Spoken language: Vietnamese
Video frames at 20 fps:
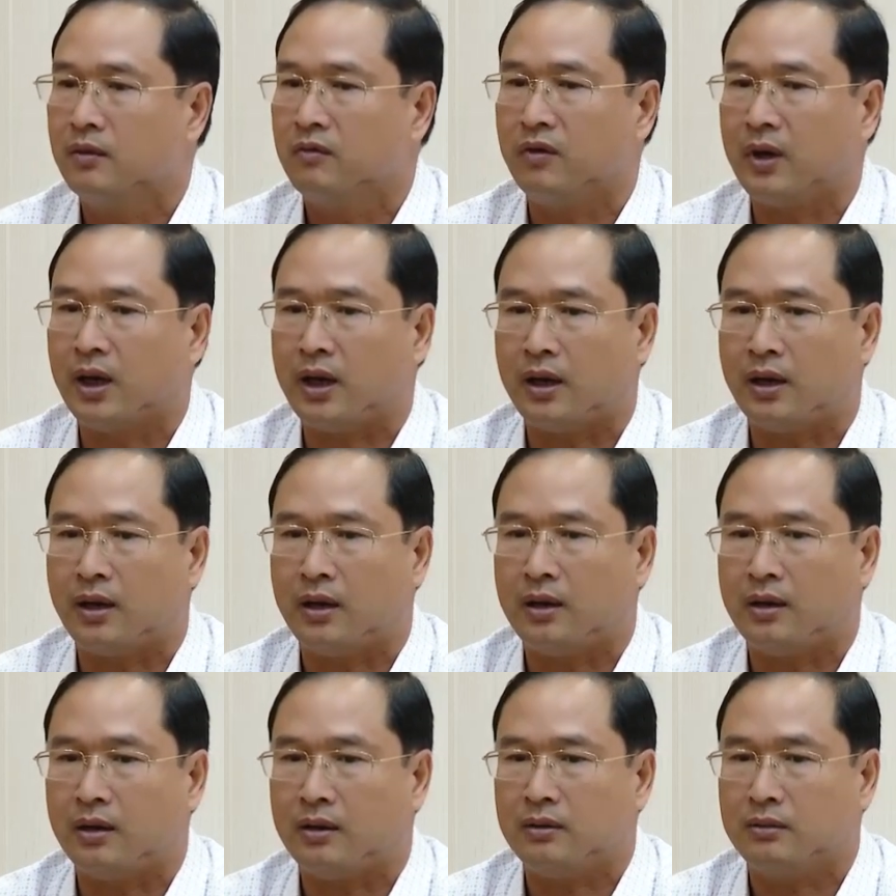
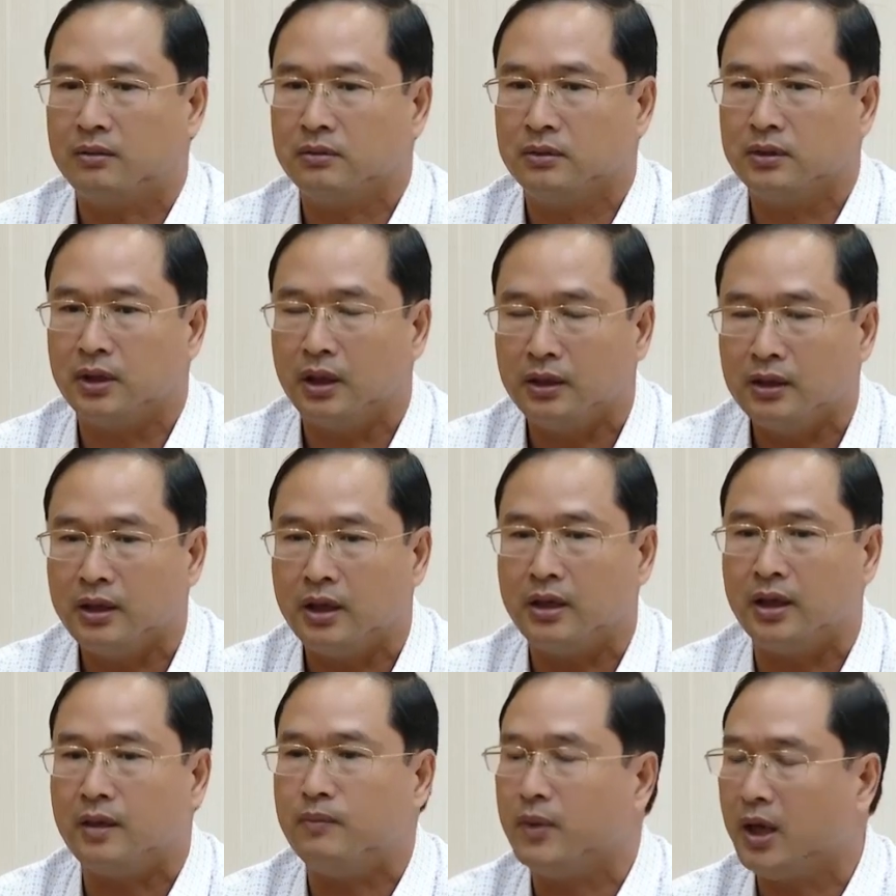và những
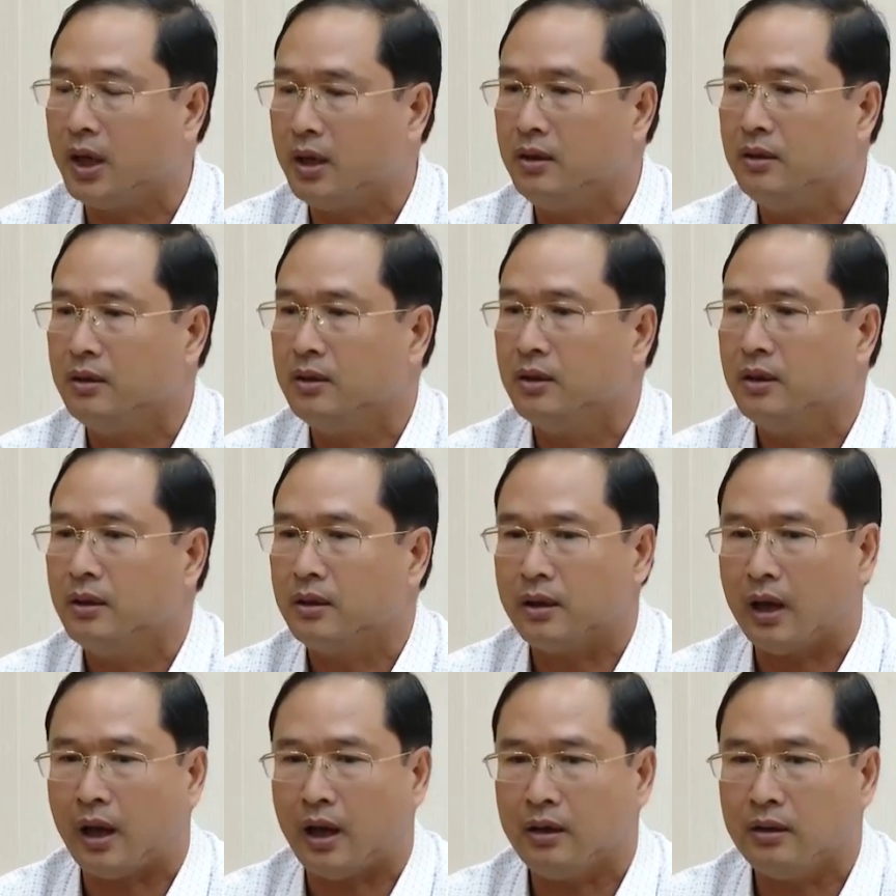cái điểm đến
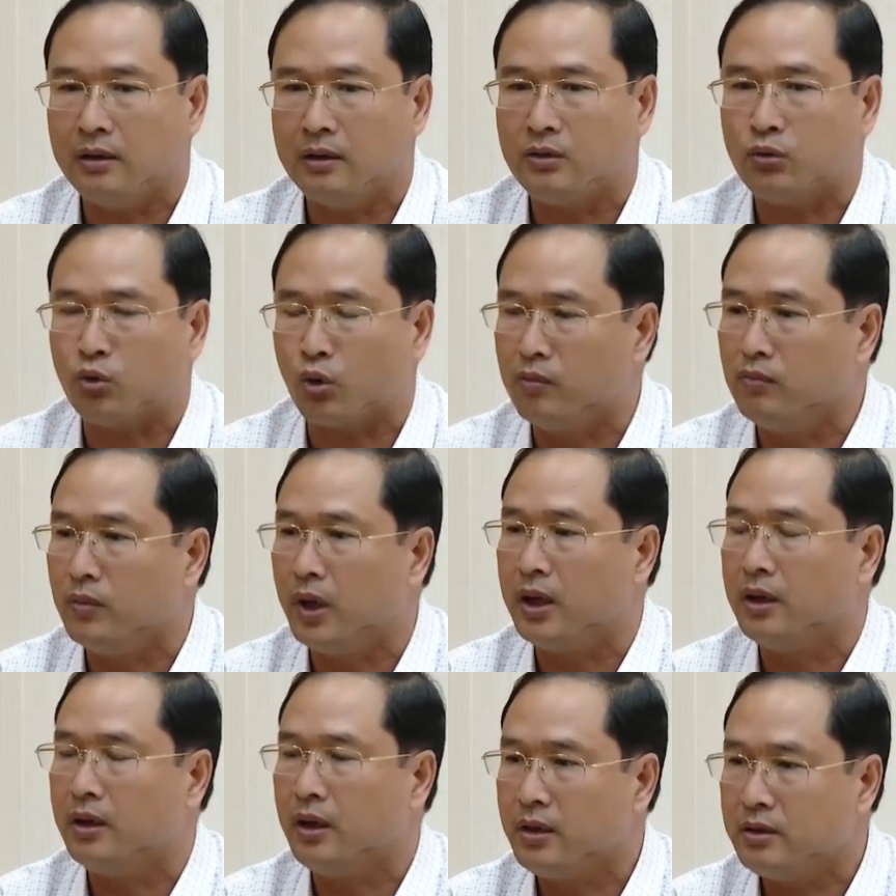đã được chuẩn
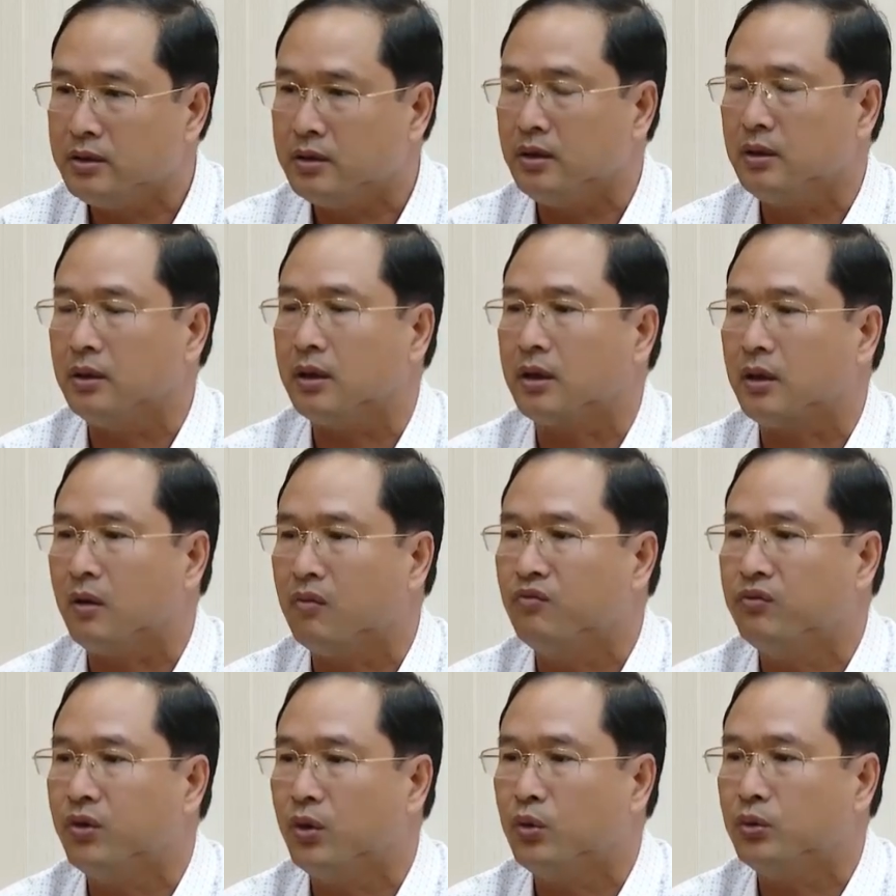bị hết sức là
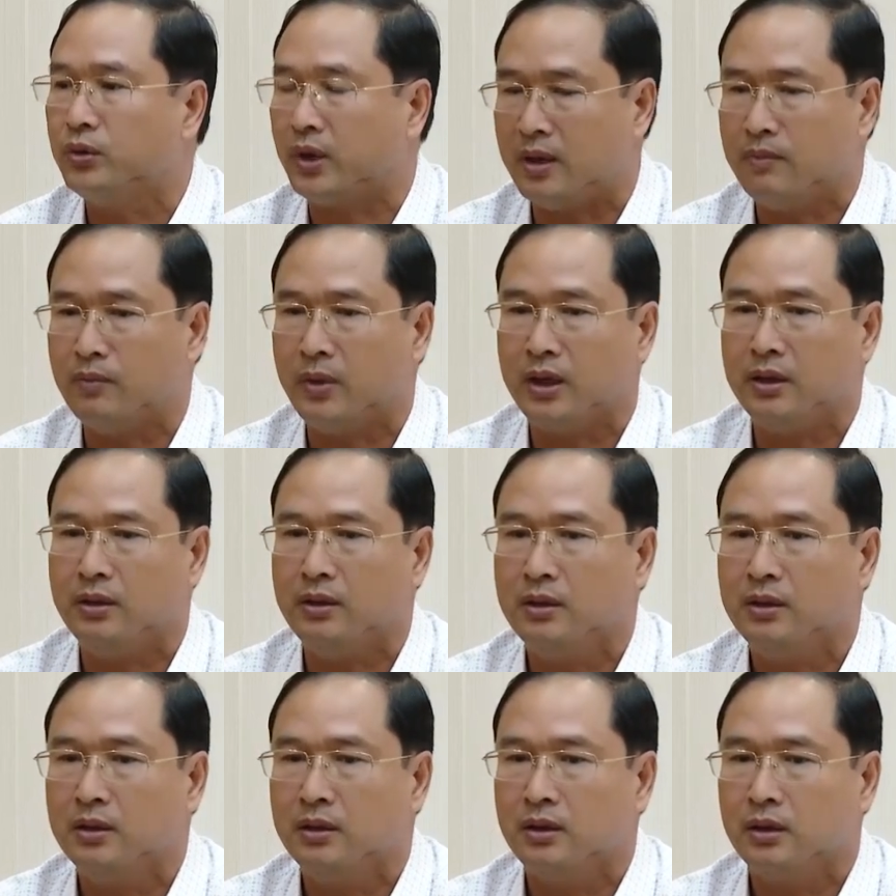công phu tỉ mỉ